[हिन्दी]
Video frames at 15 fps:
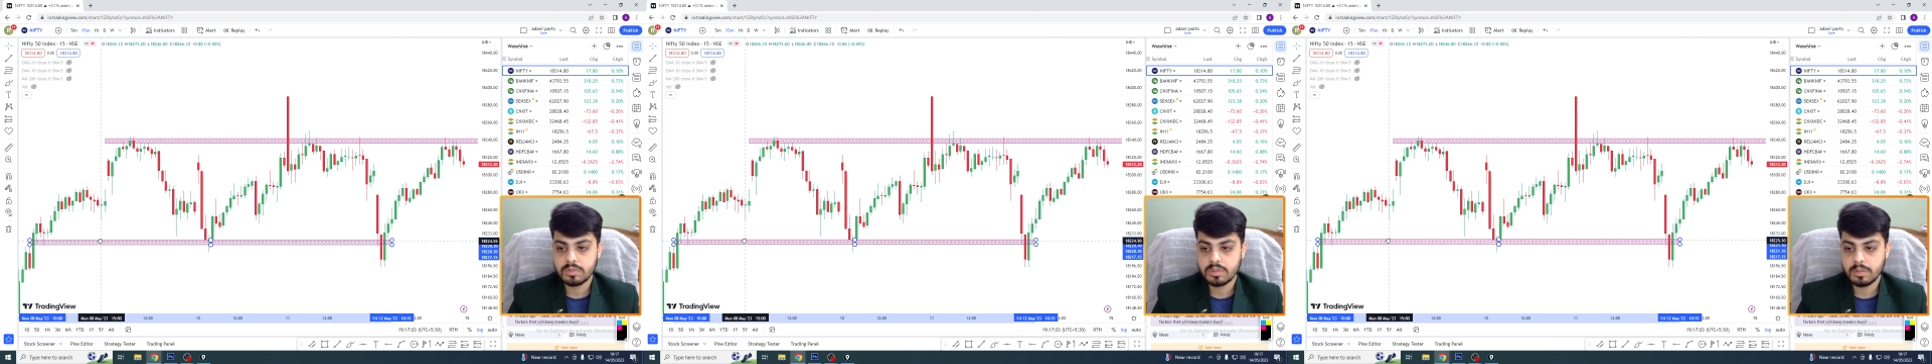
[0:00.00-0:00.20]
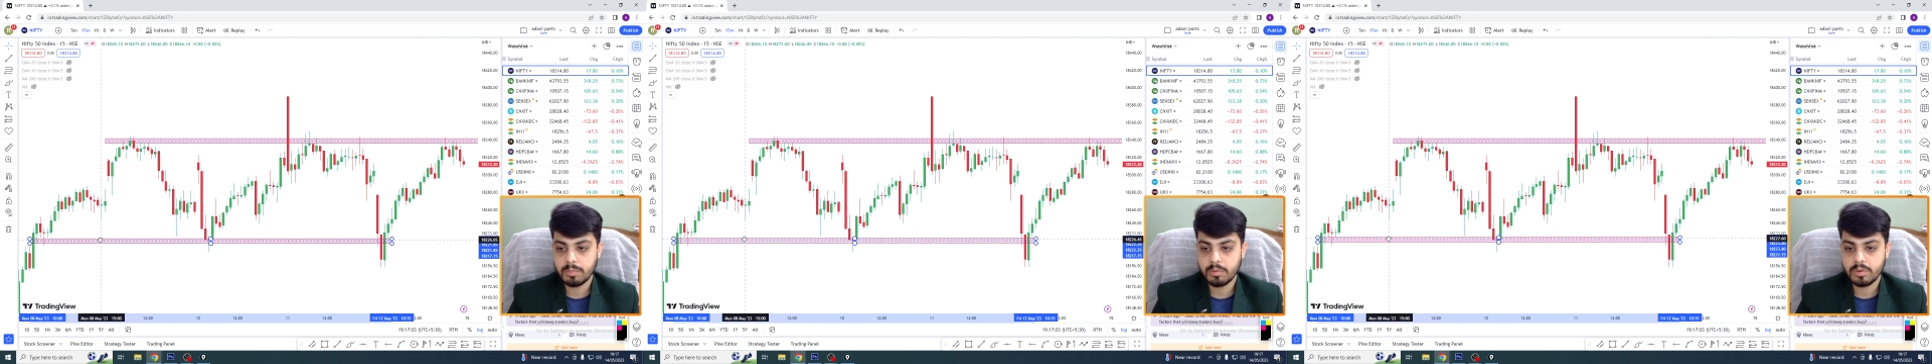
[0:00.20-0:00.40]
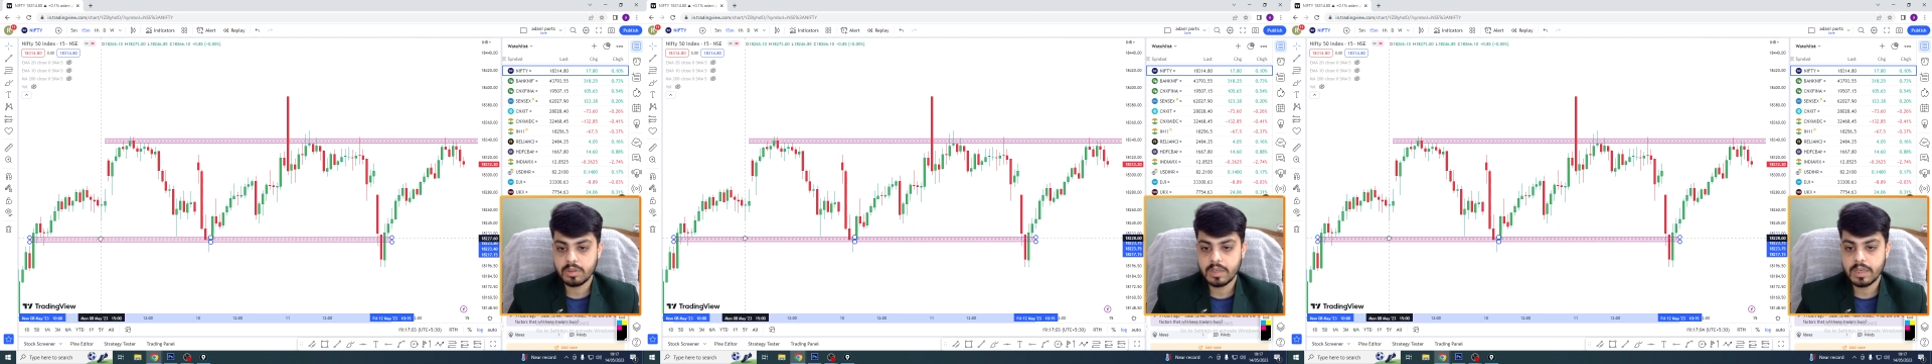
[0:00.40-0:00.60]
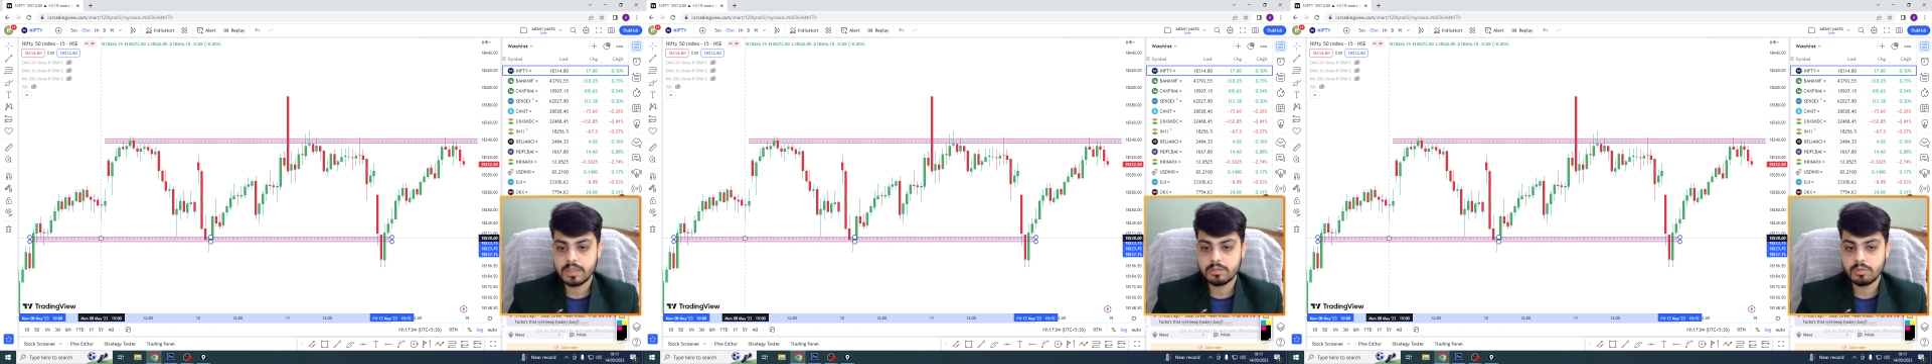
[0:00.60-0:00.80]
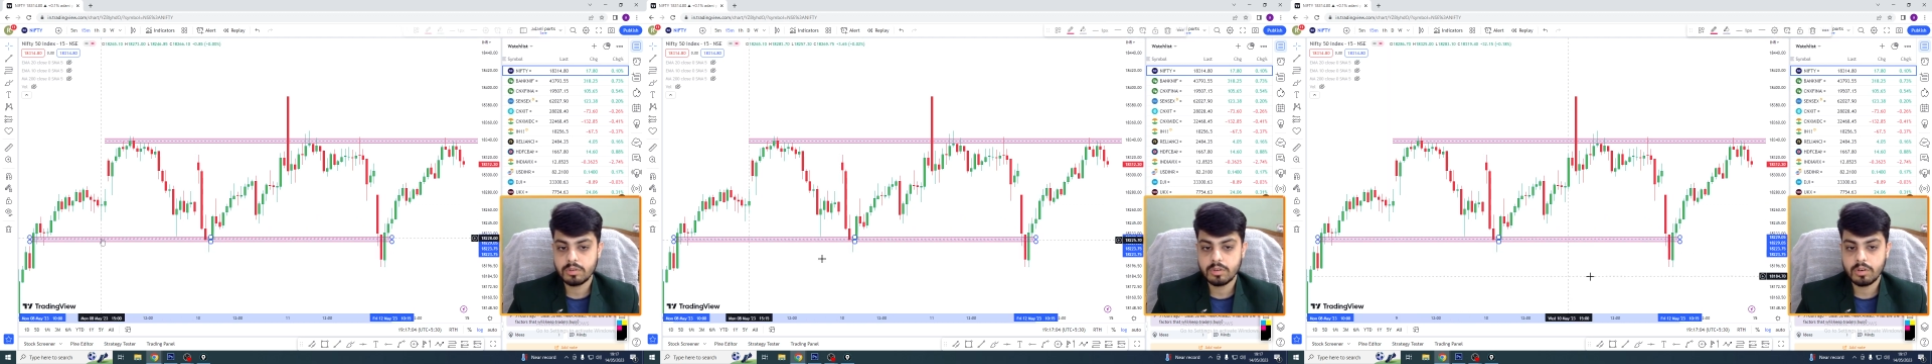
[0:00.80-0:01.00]
सपोर्ट का एक
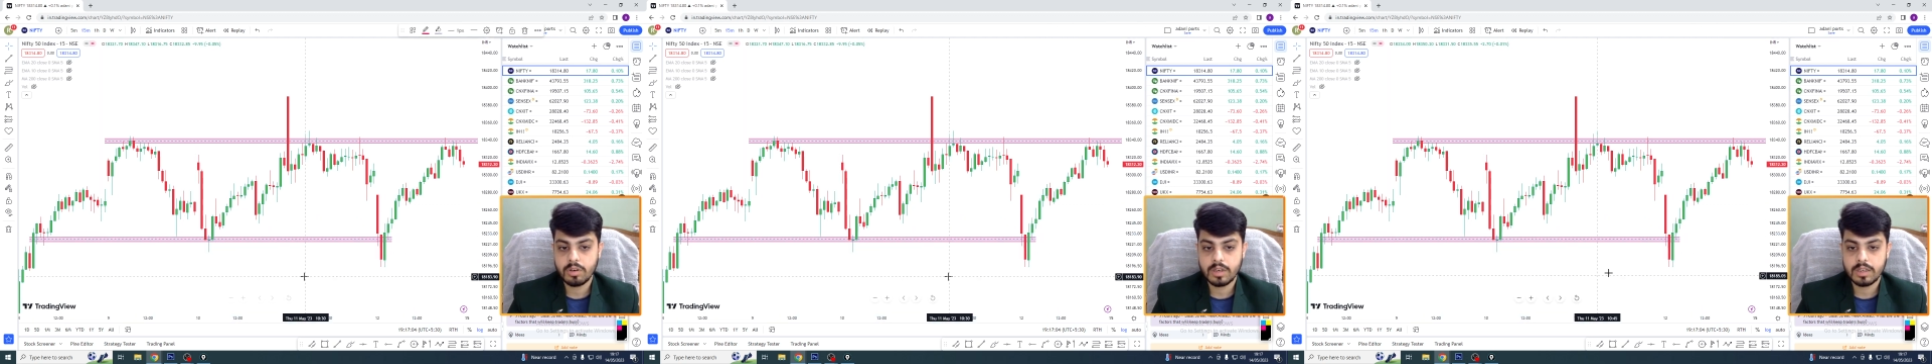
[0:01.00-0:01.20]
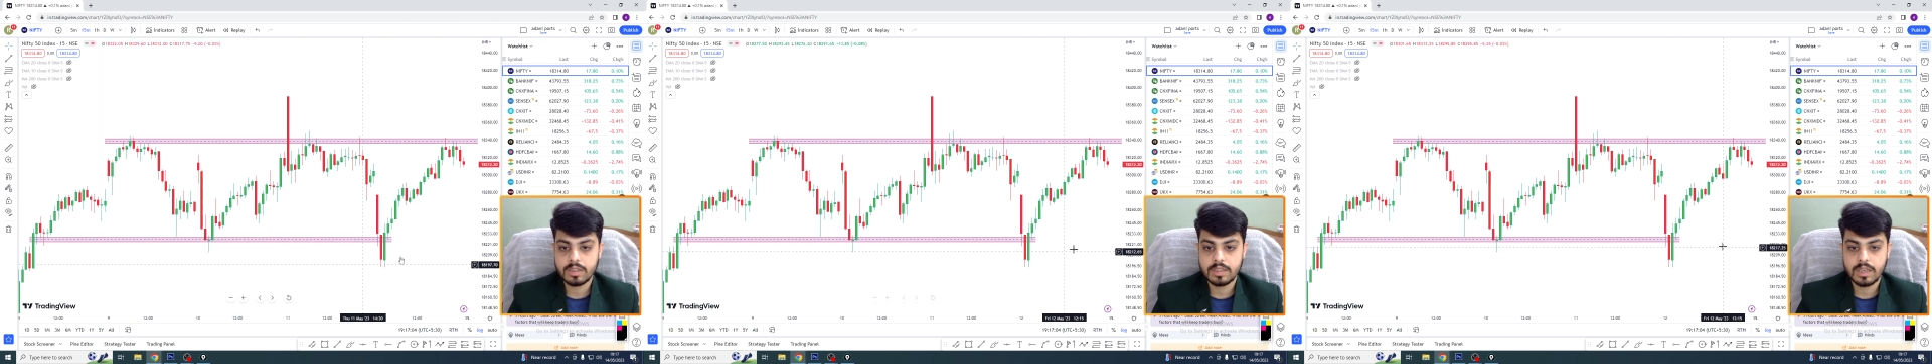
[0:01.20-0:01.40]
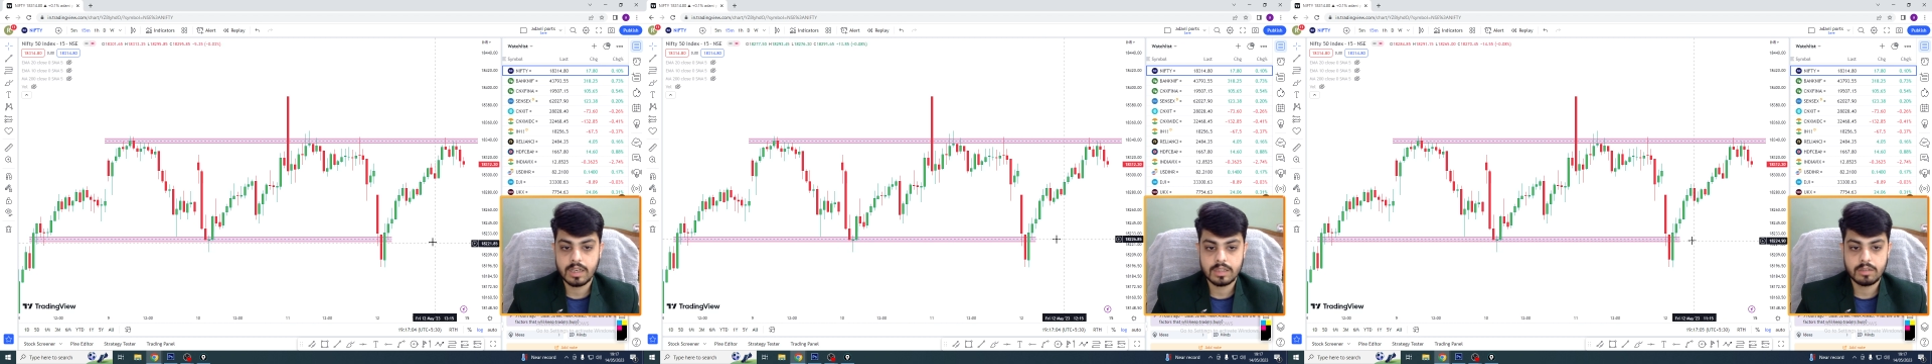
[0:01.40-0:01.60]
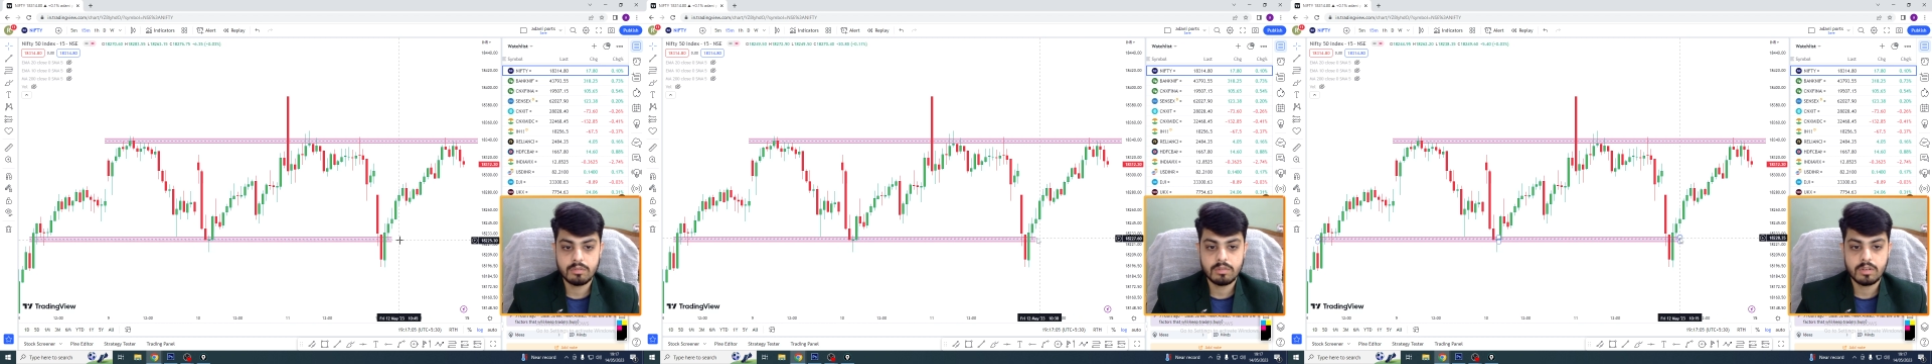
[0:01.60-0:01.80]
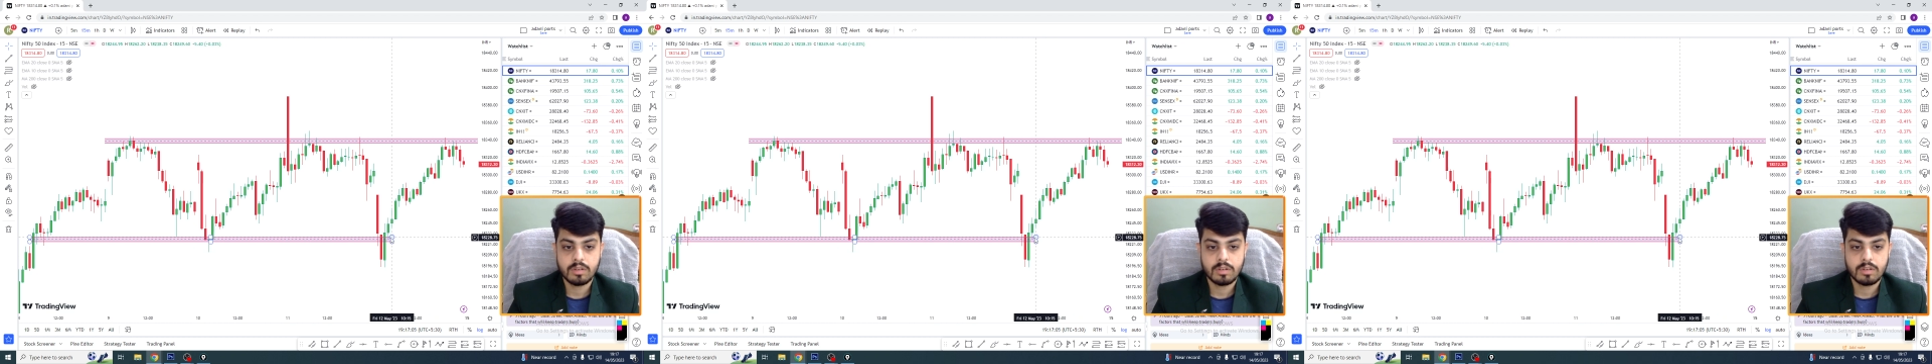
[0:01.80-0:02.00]
जोन ड्रॉ करके दिखाता हूँ